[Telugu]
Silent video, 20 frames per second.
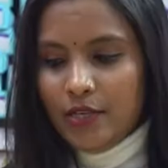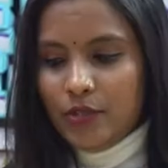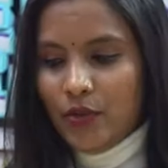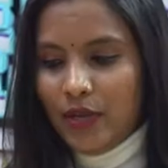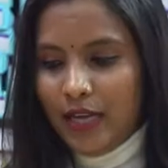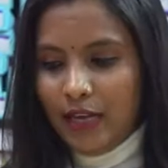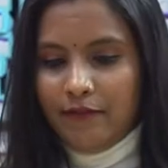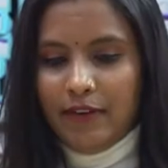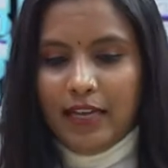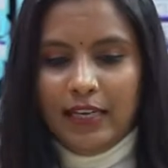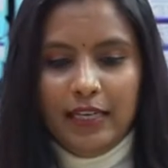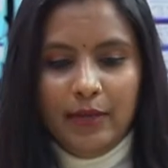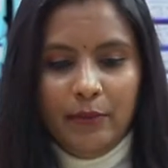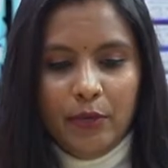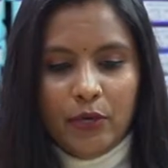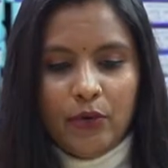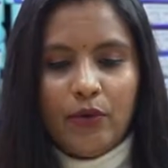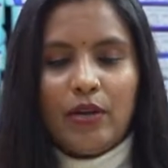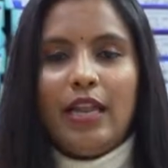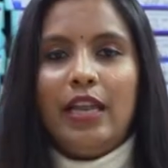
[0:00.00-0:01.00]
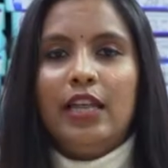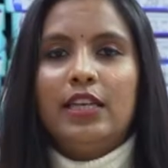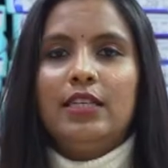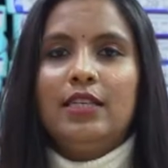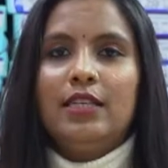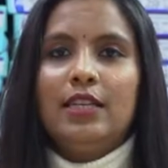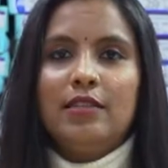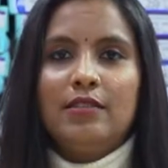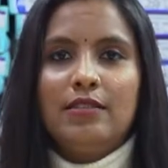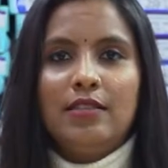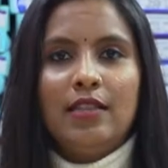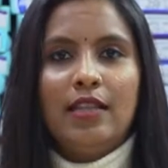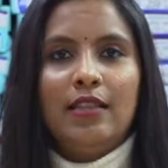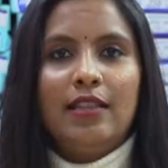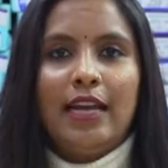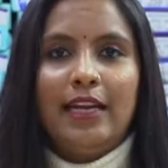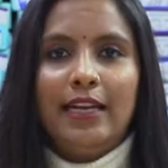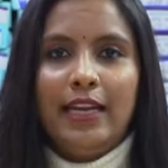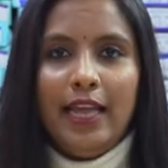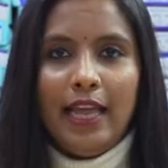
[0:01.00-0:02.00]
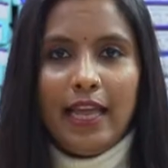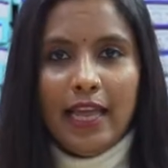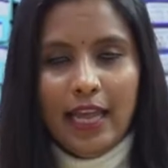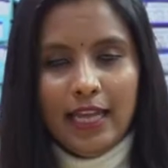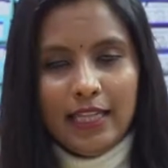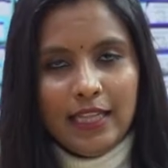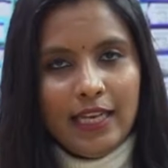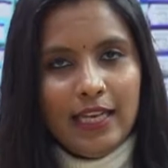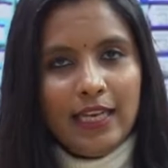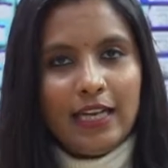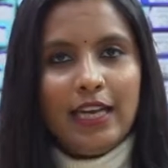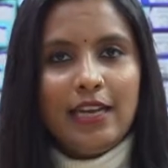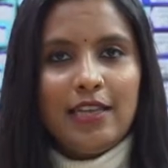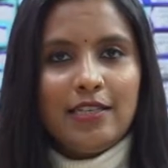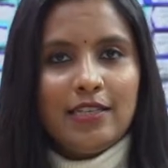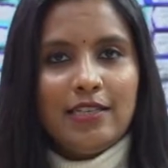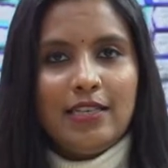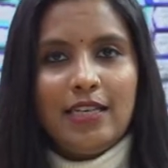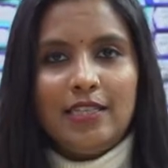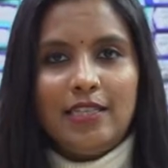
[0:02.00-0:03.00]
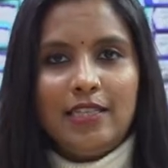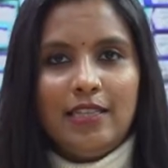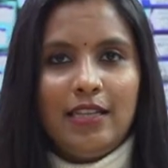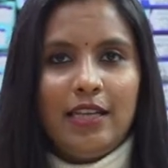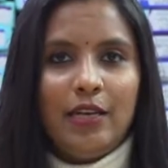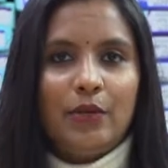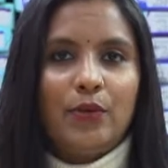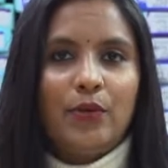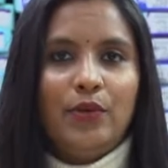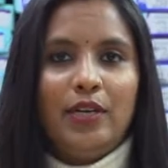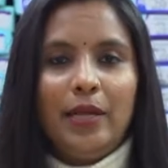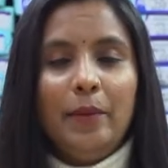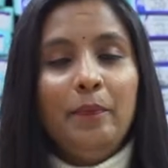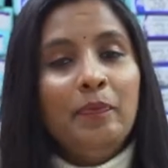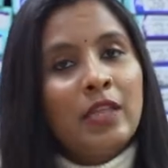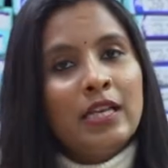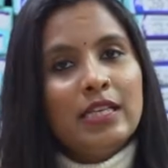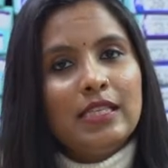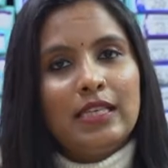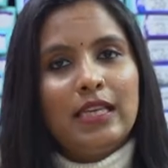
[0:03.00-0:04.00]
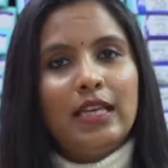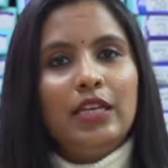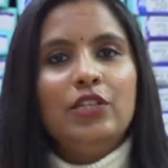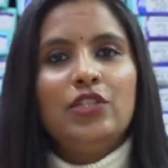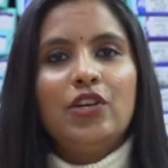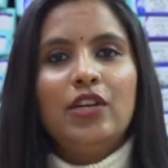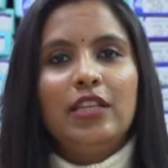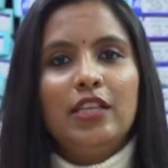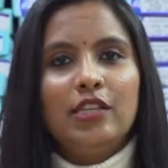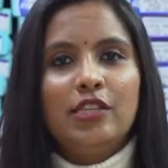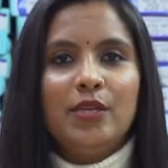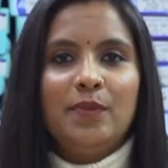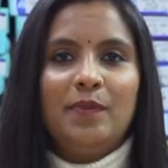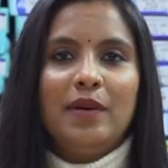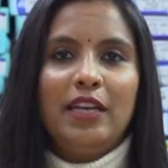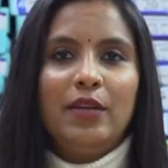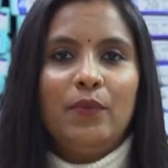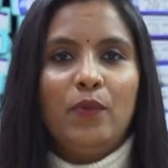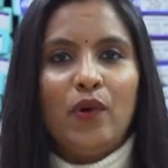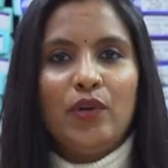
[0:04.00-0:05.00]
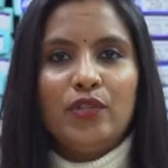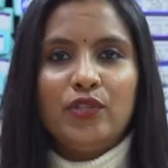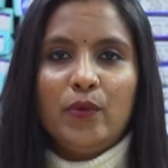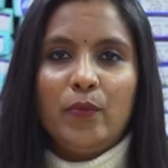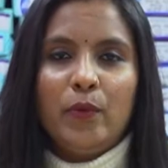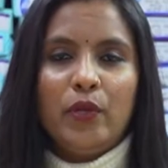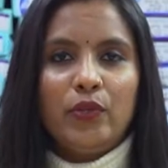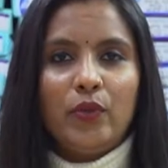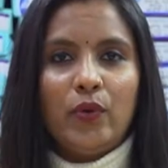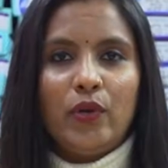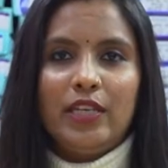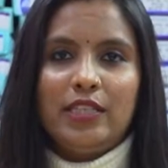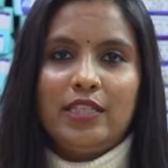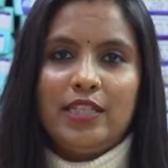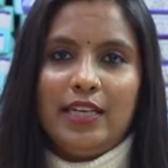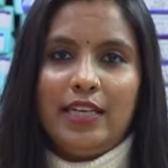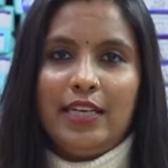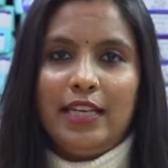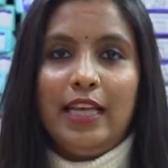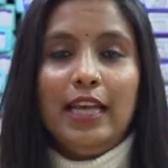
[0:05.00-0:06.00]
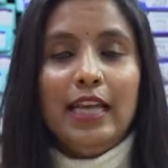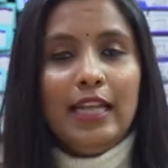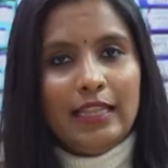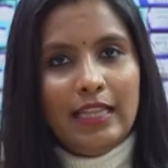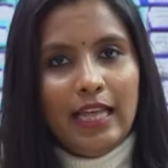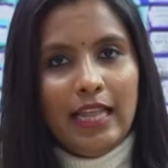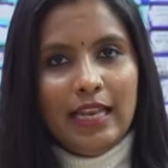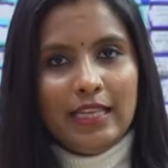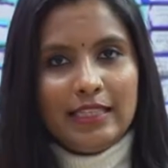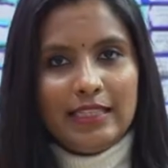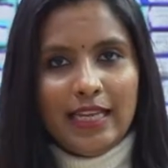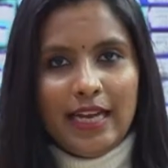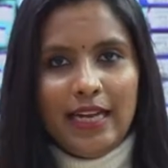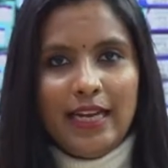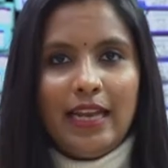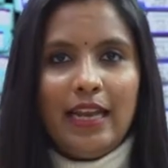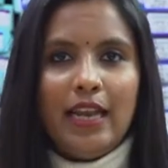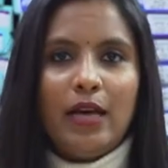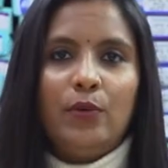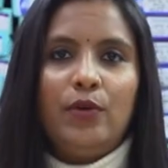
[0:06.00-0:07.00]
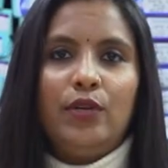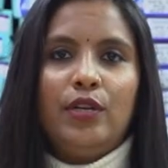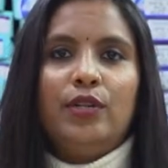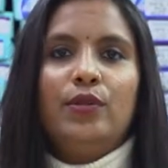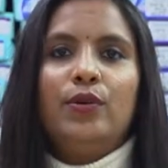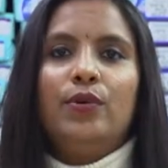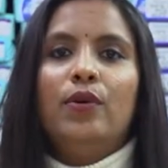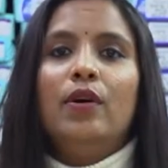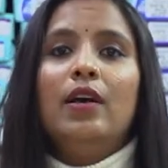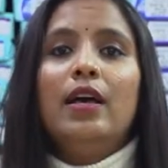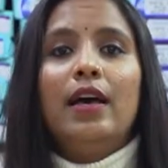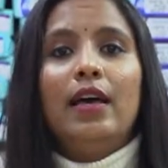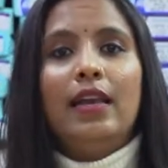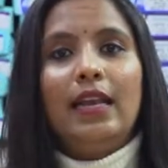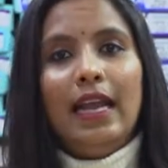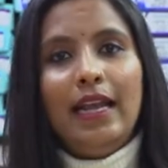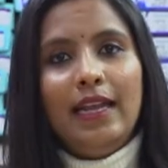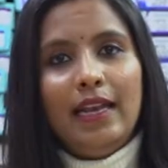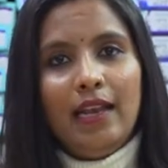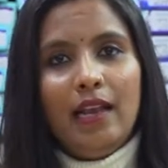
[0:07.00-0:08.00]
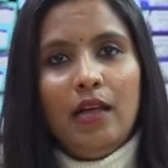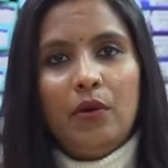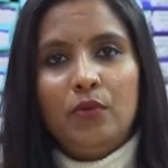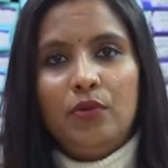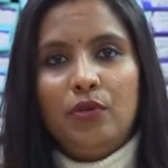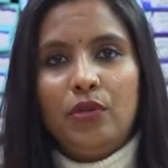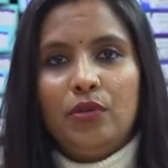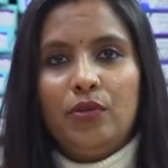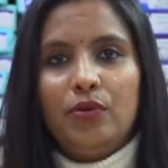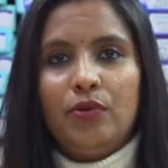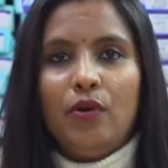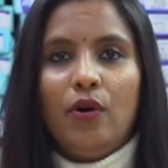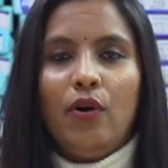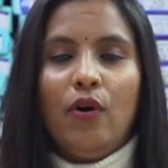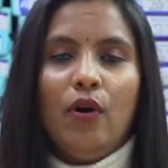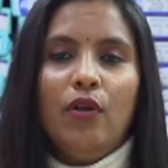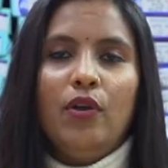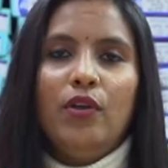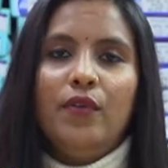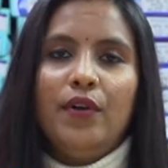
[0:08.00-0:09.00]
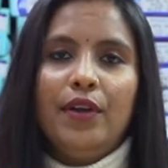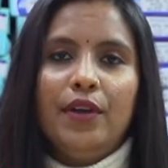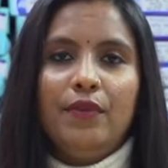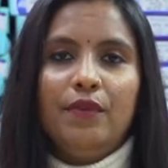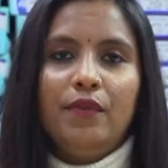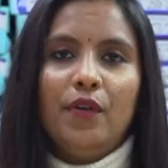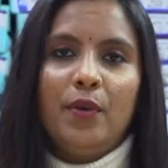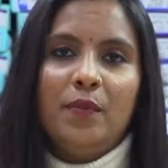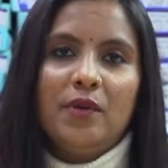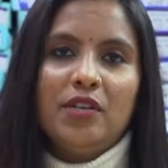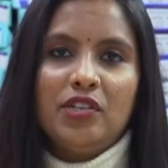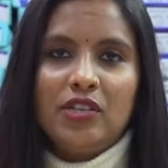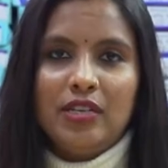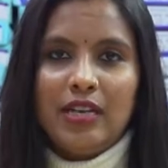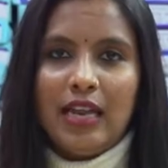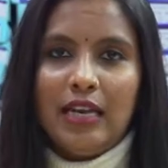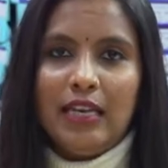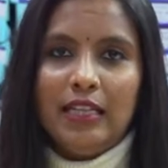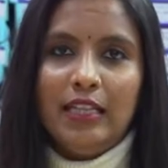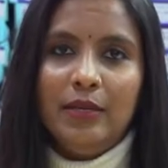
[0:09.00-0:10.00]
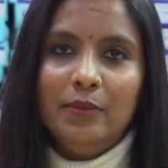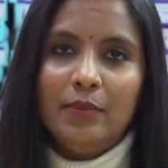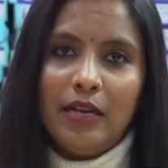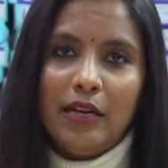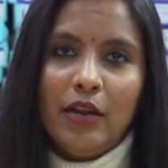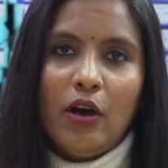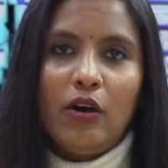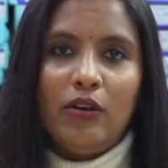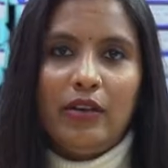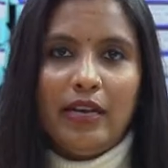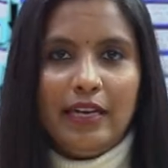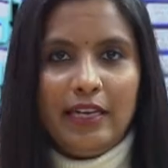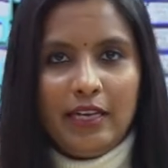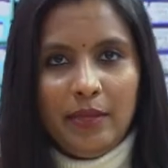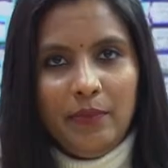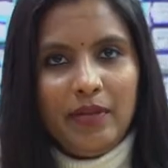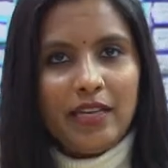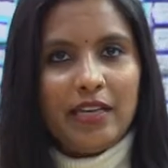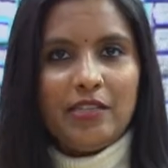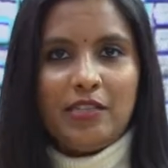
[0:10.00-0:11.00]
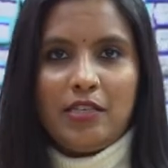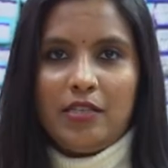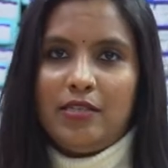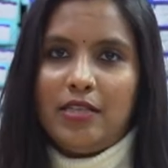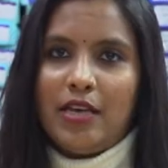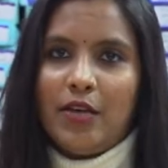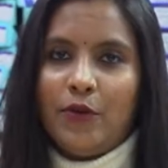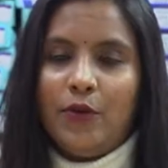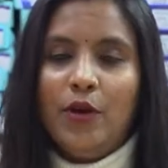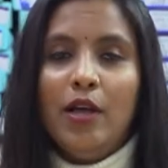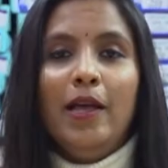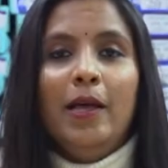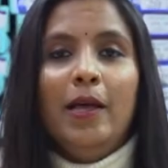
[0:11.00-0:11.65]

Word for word: సో ఇవన్నీ మీకు కలెక్షన్ నచ్చింది అయితే ఏదైనా కలెక్షన్ నచ్చింది అనుకోండి స్క్రీన్ షాట్ తీసి మరి వాట్సాప్లో తోలిచ్చండి దానిలో సేట్ ఎలా ఉంటుందో రేట్ ఎలా ఉంటుందో ఆల్ ఓవర్ ఇన్ఫర్మేషన్ అనేది మన ఆన్లైన్ టీం మీకు ఇచ్చేసారు